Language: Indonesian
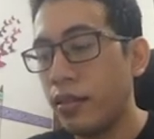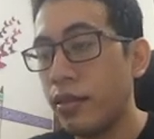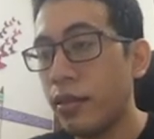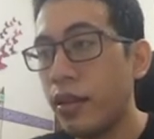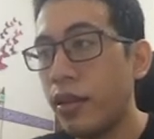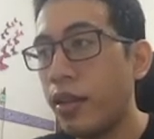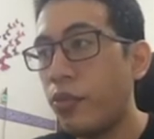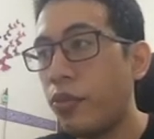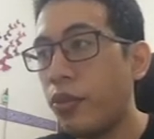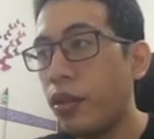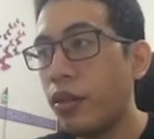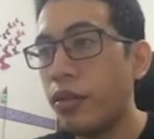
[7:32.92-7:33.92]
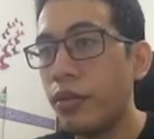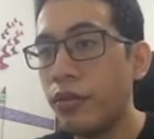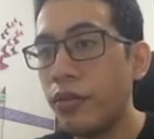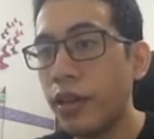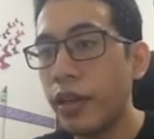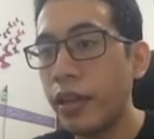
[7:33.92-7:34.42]
Saya buat new
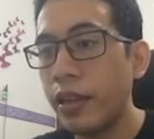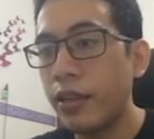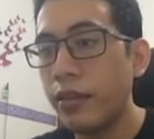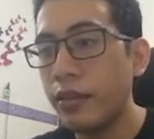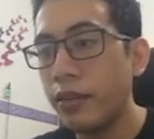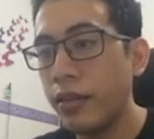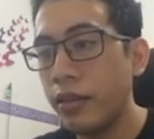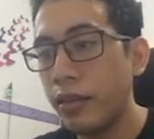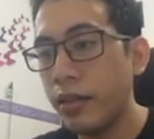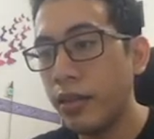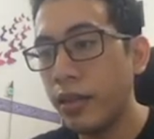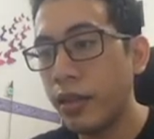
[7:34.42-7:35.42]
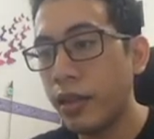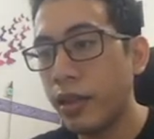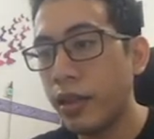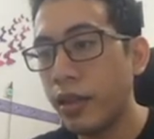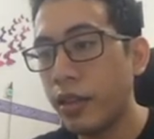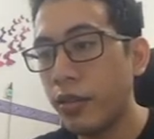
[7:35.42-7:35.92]
file. Ini saya
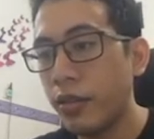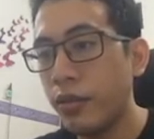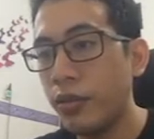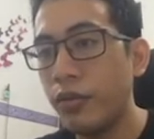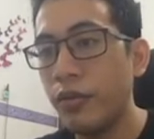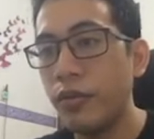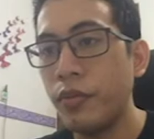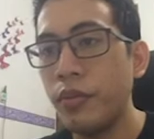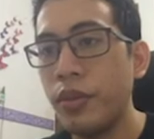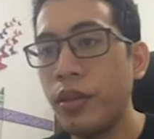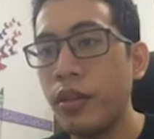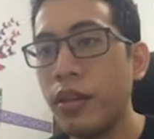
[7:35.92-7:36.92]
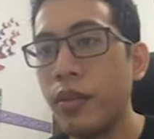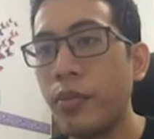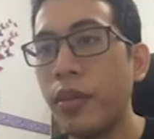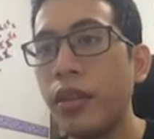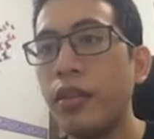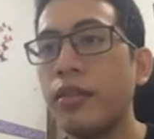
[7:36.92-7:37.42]
clear dulu biar rapi.